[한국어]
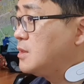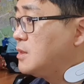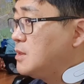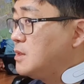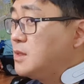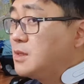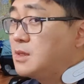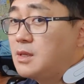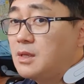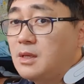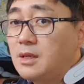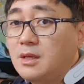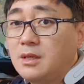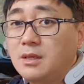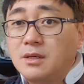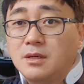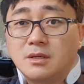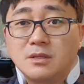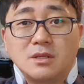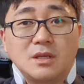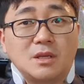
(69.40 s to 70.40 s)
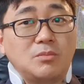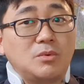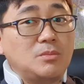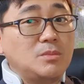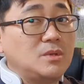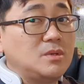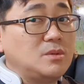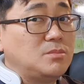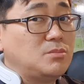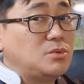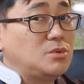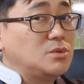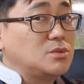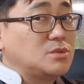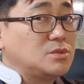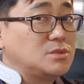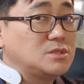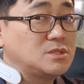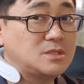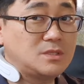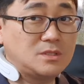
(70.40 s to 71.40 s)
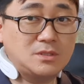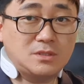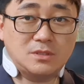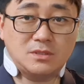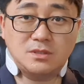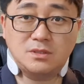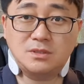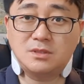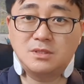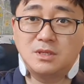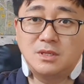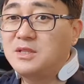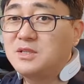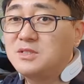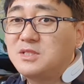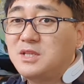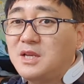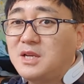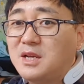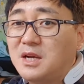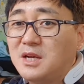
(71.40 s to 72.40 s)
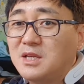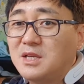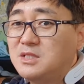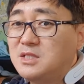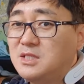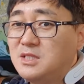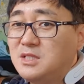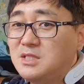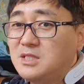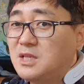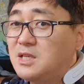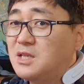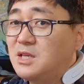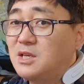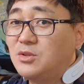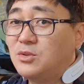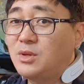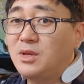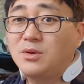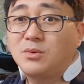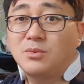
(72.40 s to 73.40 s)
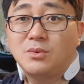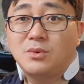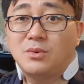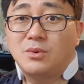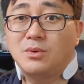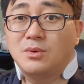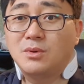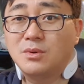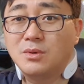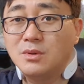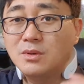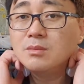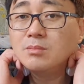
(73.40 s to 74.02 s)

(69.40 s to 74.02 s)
이렇게 어떻게 보면 블루투스 헤드셋 같이 생기기도 했고